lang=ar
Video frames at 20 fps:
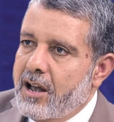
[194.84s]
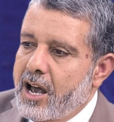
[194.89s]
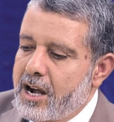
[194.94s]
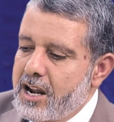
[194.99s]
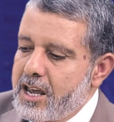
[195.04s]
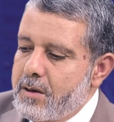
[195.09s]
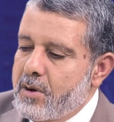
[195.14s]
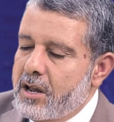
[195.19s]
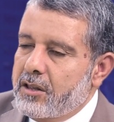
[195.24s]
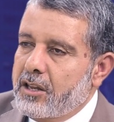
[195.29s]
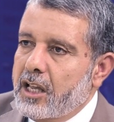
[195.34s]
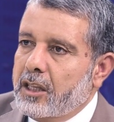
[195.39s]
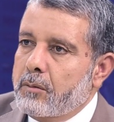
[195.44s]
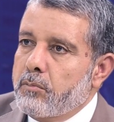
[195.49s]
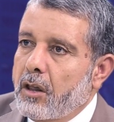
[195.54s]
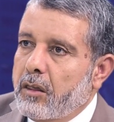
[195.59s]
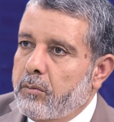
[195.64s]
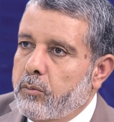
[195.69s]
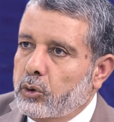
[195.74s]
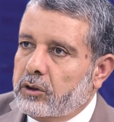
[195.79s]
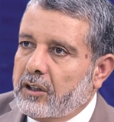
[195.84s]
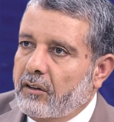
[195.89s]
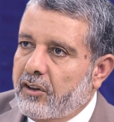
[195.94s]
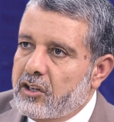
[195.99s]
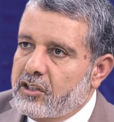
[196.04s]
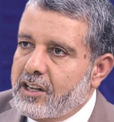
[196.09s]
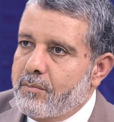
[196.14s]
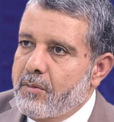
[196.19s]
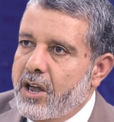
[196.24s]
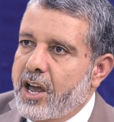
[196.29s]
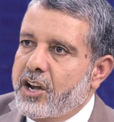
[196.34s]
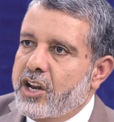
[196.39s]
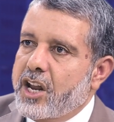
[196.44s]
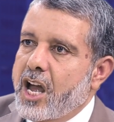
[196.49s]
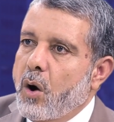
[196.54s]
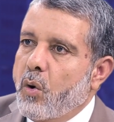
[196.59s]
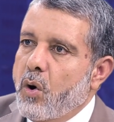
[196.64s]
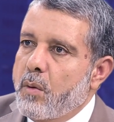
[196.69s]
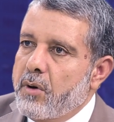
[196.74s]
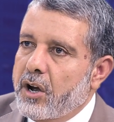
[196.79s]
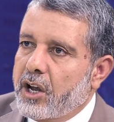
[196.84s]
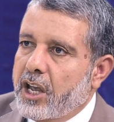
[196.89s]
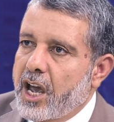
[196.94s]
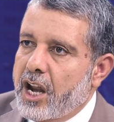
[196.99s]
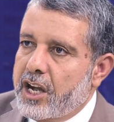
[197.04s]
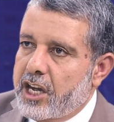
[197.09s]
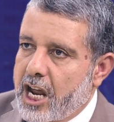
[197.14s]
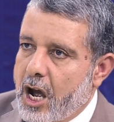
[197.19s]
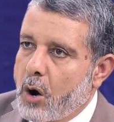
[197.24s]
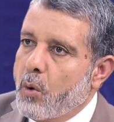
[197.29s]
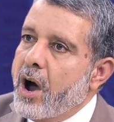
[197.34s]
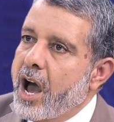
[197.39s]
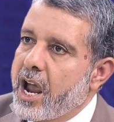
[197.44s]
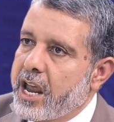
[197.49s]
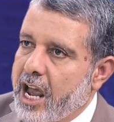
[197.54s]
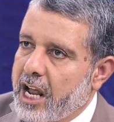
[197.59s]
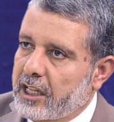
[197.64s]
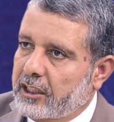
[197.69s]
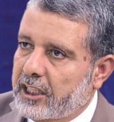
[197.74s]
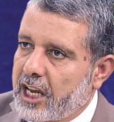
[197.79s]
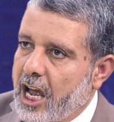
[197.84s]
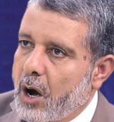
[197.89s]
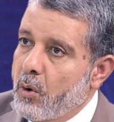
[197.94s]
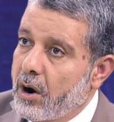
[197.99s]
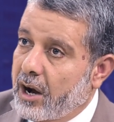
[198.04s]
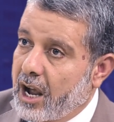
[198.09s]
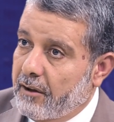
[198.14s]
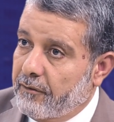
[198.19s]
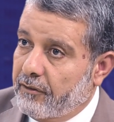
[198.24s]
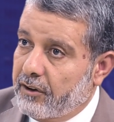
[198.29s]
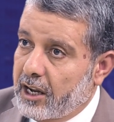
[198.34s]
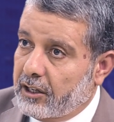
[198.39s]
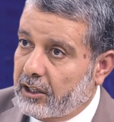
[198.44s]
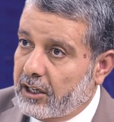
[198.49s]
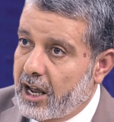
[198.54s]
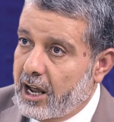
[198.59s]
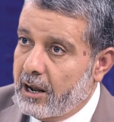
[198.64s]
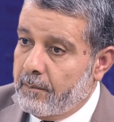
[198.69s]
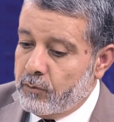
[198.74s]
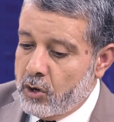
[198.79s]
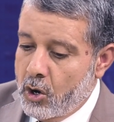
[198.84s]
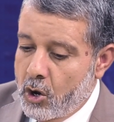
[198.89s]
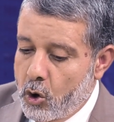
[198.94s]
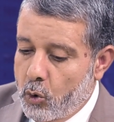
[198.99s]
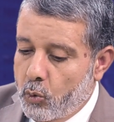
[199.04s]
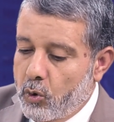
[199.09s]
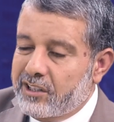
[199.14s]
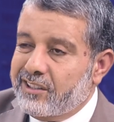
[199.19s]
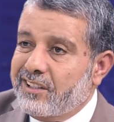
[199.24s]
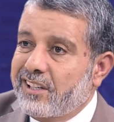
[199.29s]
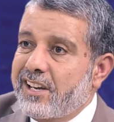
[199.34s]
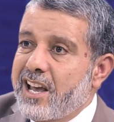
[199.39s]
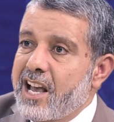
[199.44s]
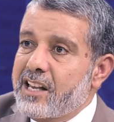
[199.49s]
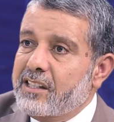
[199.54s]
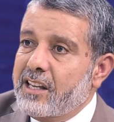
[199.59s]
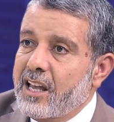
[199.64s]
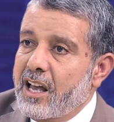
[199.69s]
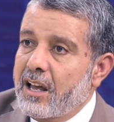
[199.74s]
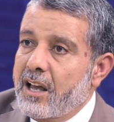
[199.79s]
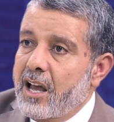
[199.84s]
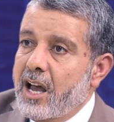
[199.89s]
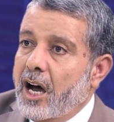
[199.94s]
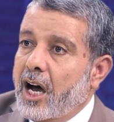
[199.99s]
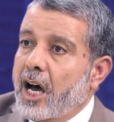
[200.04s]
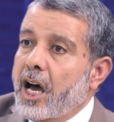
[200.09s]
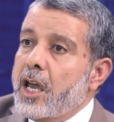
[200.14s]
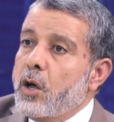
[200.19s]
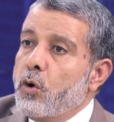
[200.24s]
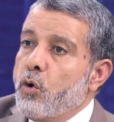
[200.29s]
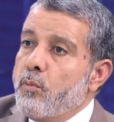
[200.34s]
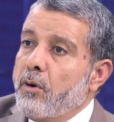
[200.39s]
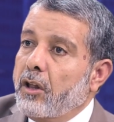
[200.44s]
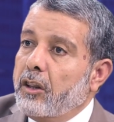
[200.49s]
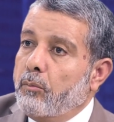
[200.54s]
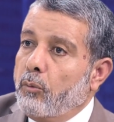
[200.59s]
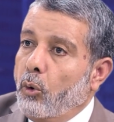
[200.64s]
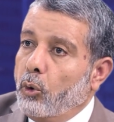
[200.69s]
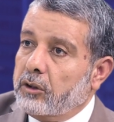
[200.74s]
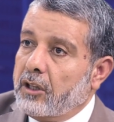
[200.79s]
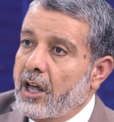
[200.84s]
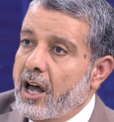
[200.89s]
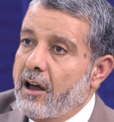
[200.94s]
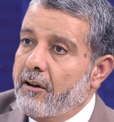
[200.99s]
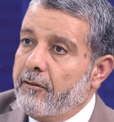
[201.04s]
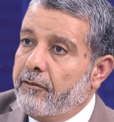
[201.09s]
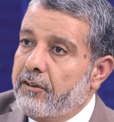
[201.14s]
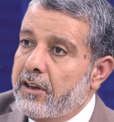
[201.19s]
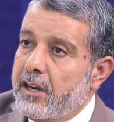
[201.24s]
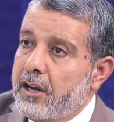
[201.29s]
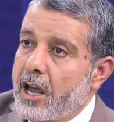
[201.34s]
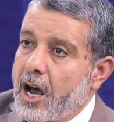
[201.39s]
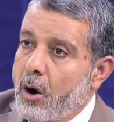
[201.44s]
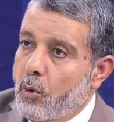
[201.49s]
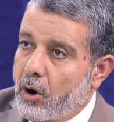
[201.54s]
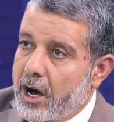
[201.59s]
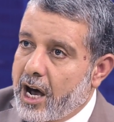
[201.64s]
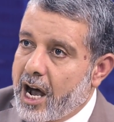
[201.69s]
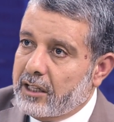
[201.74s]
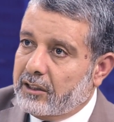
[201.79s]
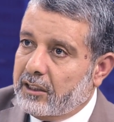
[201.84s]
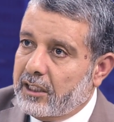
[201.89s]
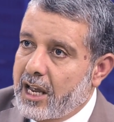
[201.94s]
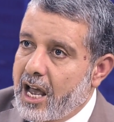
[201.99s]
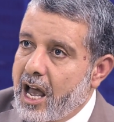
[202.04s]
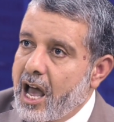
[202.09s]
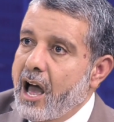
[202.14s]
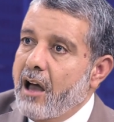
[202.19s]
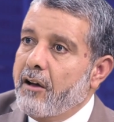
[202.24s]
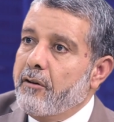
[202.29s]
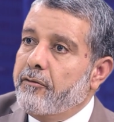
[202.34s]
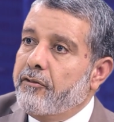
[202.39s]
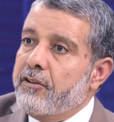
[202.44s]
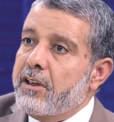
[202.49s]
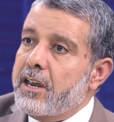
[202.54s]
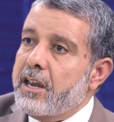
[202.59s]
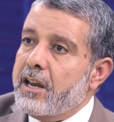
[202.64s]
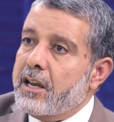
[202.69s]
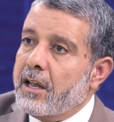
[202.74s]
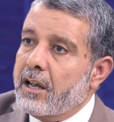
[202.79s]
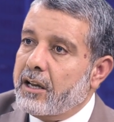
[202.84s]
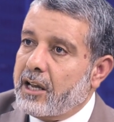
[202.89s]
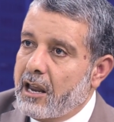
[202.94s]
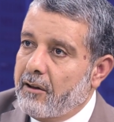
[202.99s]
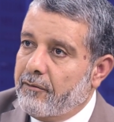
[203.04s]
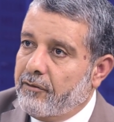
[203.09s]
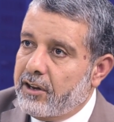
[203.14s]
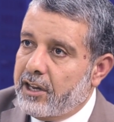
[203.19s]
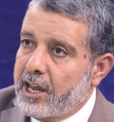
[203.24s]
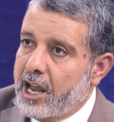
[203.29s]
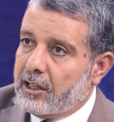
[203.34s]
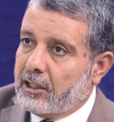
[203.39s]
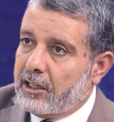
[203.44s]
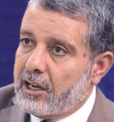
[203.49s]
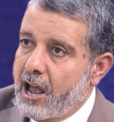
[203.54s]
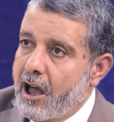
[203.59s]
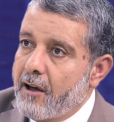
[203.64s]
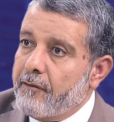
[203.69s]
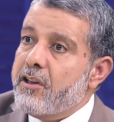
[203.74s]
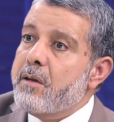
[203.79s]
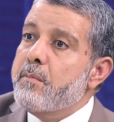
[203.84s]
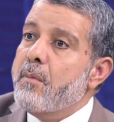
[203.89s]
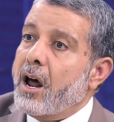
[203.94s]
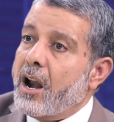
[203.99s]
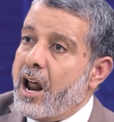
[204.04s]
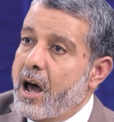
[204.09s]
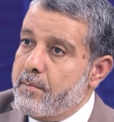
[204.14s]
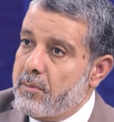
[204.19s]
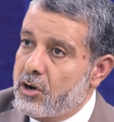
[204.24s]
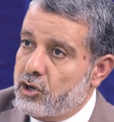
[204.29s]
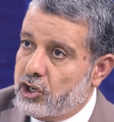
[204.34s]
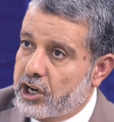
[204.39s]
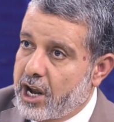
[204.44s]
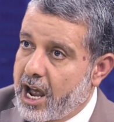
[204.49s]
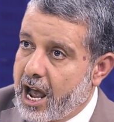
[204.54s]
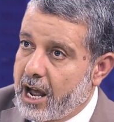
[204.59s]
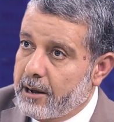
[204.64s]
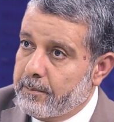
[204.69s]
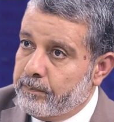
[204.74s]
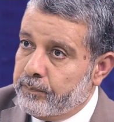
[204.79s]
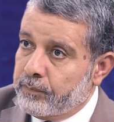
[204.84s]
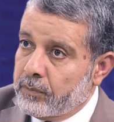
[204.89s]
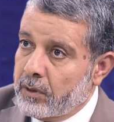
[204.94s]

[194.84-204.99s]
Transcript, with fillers: العبادات مضبوطة في زمانها ومكانها وهيئتها وكيفيتها والسياسة غير مضبوطة في أوقاتها في كيفياتها في برامجها